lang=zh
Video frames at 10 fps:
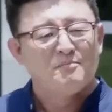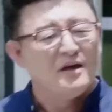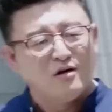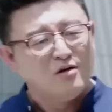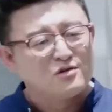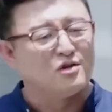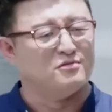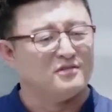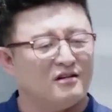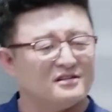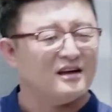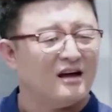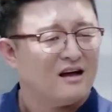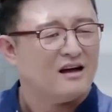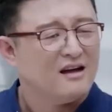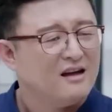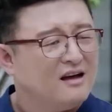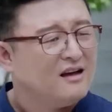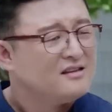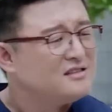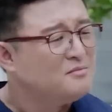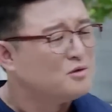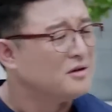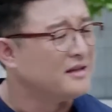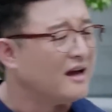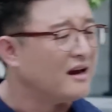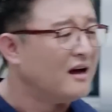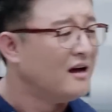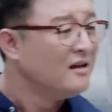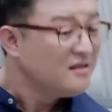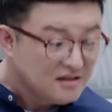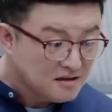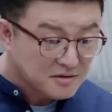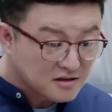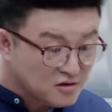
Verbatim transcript: 背后捅刀子，这么多年了，你能不